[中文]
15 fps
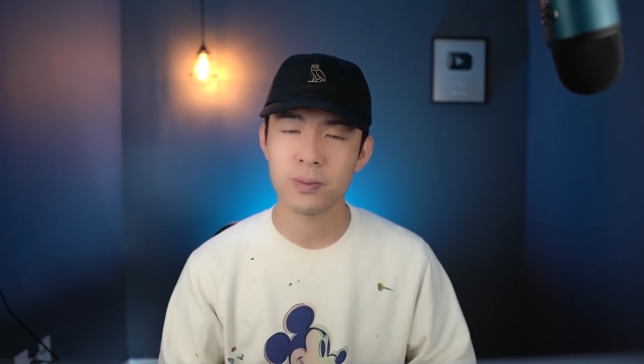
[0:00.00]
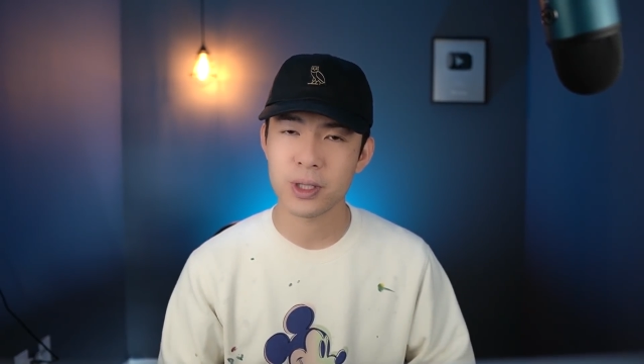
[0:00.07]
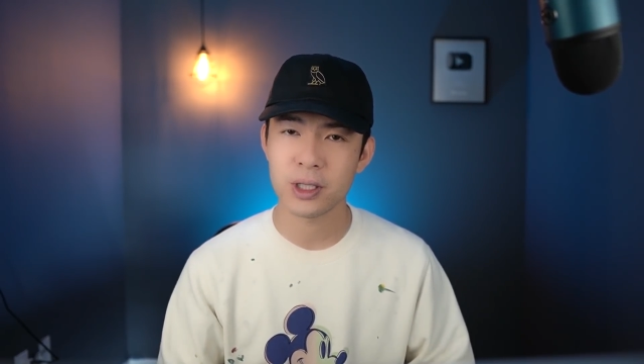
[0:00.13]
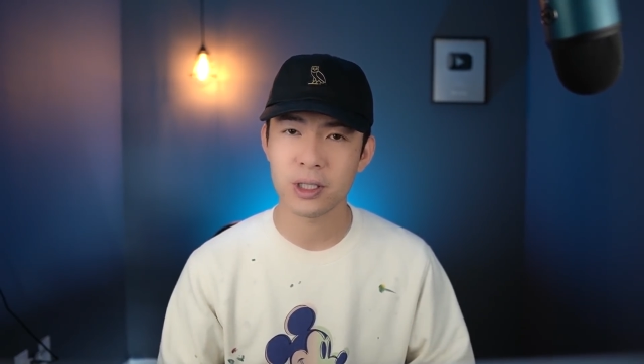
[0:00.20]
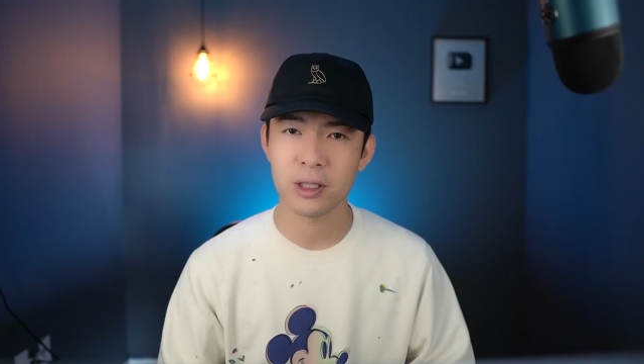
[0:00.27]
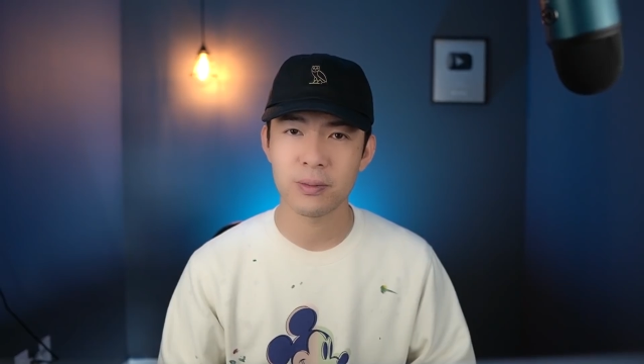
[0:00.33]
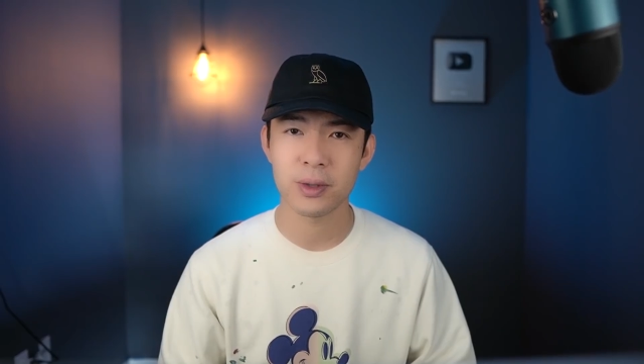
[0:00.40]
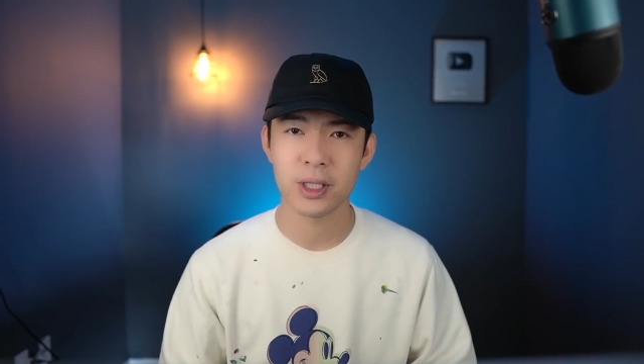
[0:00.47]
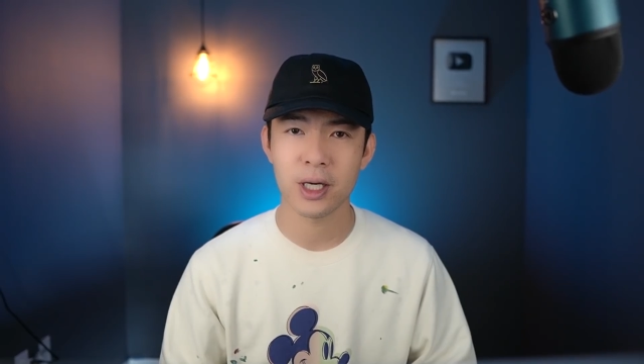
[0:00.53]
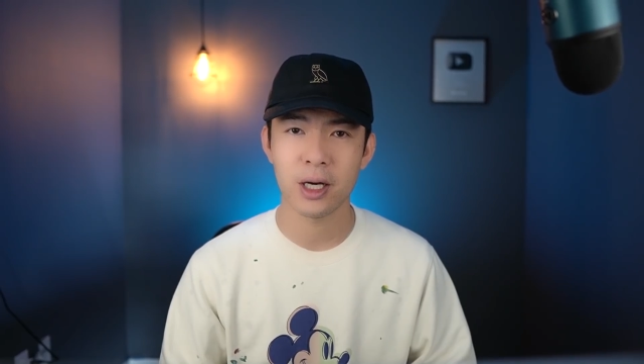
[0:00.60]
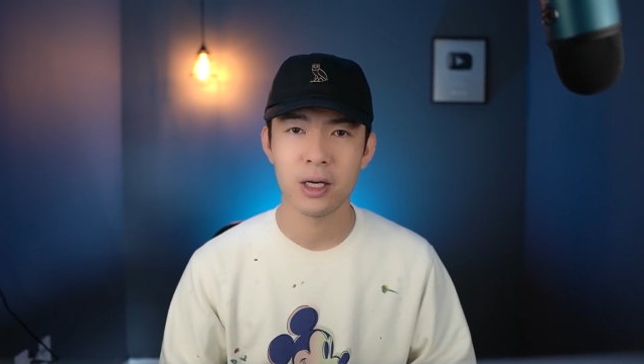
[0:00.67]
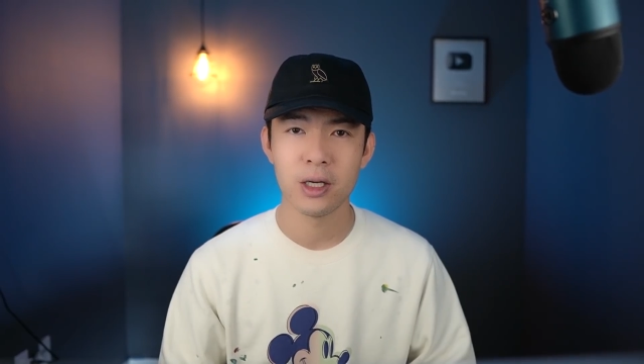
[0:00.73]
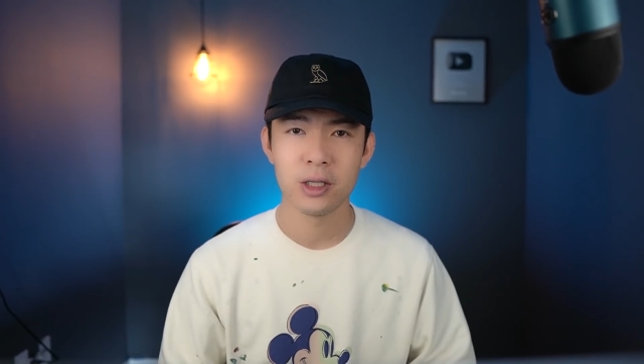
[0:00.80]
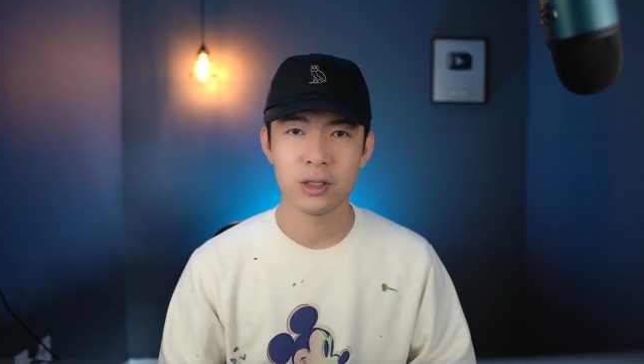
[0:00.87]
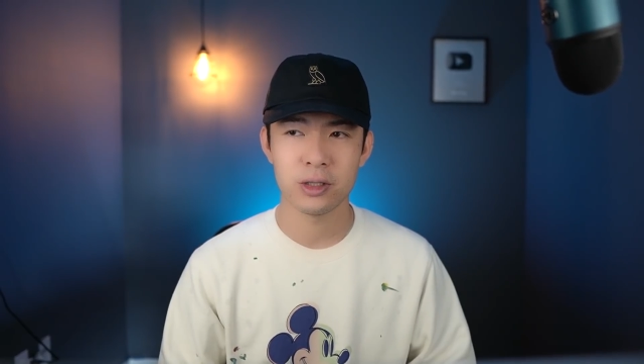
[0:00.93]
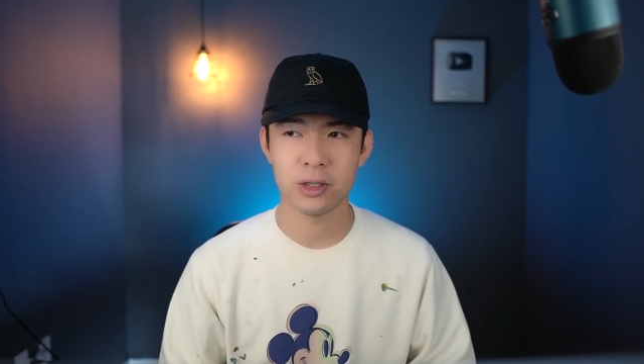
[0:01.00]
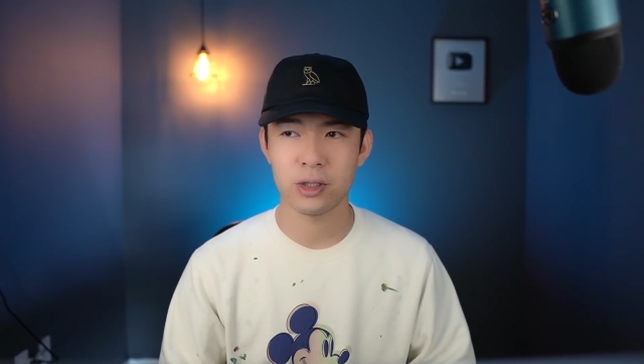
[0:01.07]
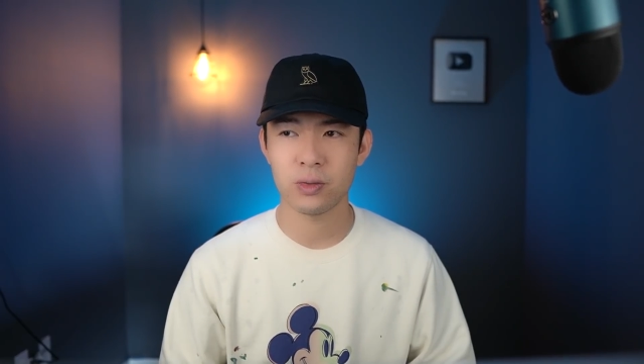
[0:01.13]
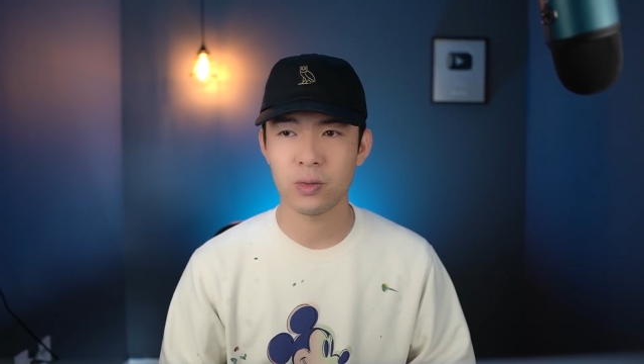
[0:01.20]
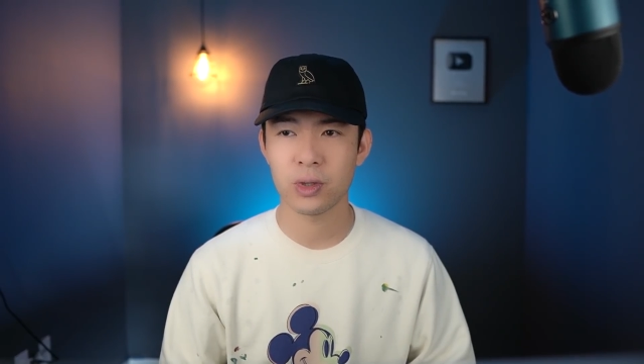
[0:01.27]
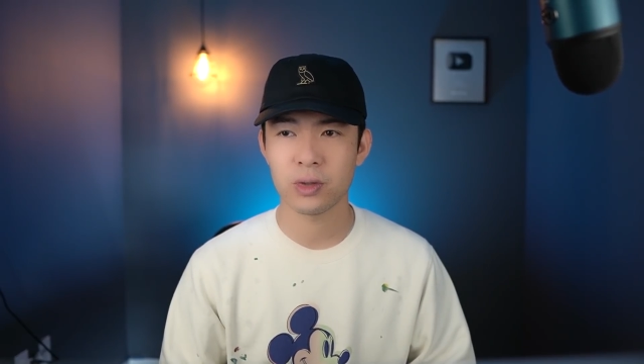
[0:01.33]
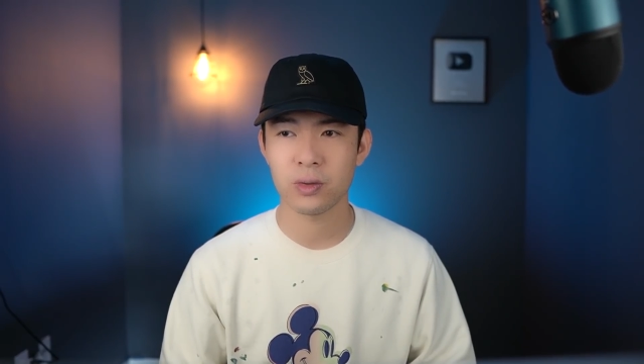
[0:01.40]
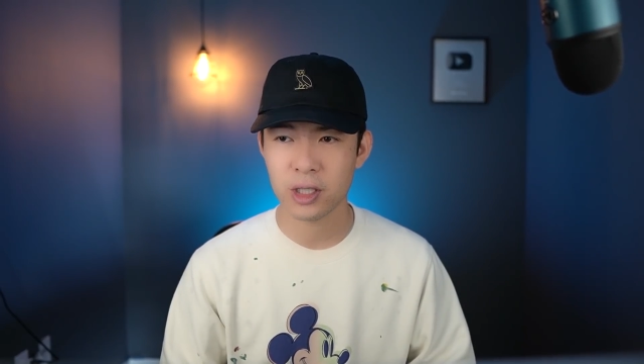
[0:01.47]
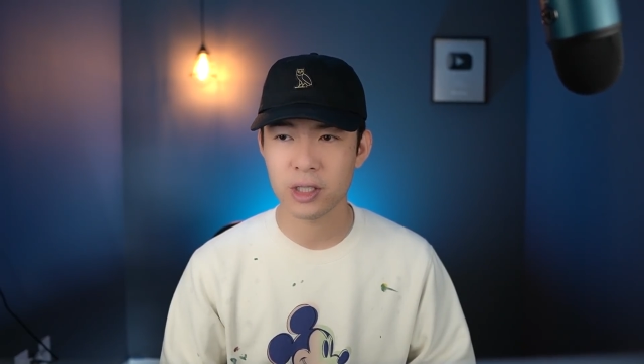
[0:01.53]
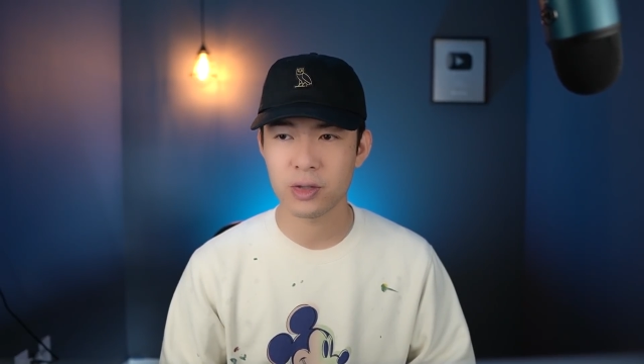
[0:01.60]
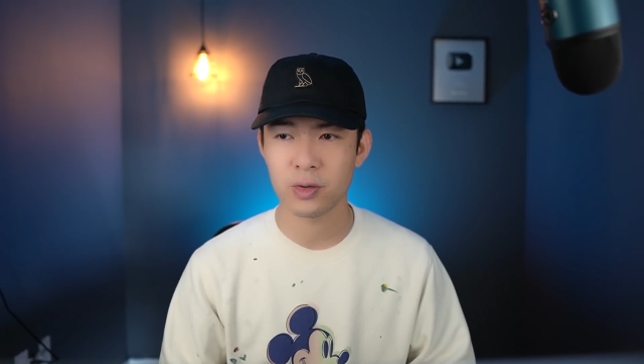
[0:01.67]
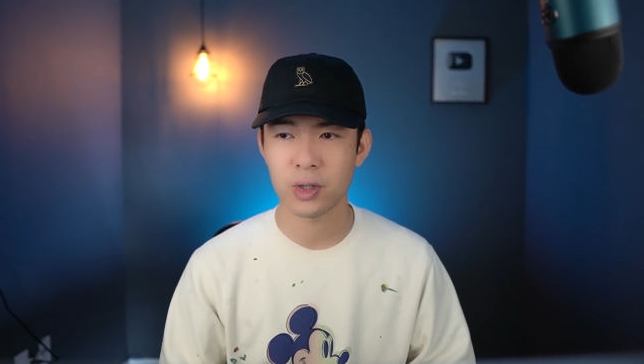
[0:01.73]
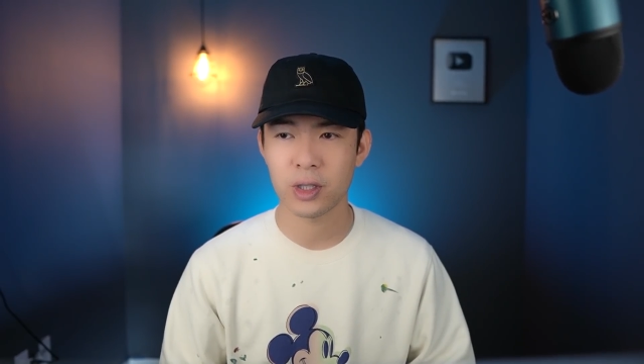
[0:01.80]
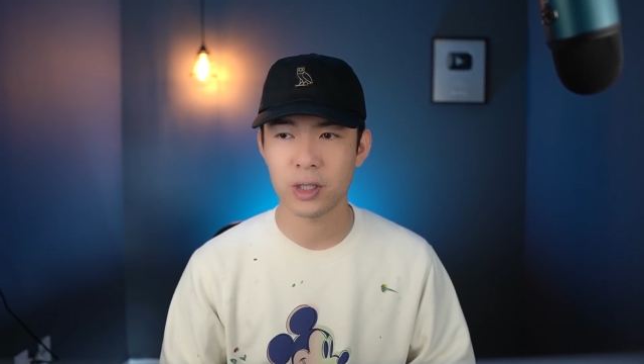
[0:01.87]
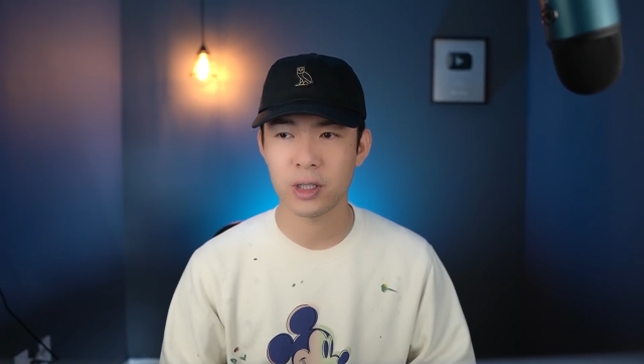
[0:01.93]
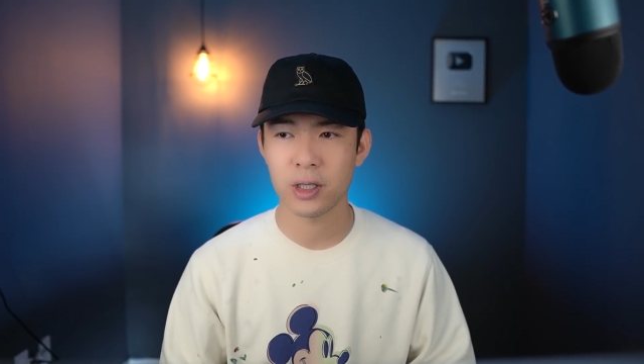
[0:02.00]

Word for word: 比特币啊。其实我个人觉得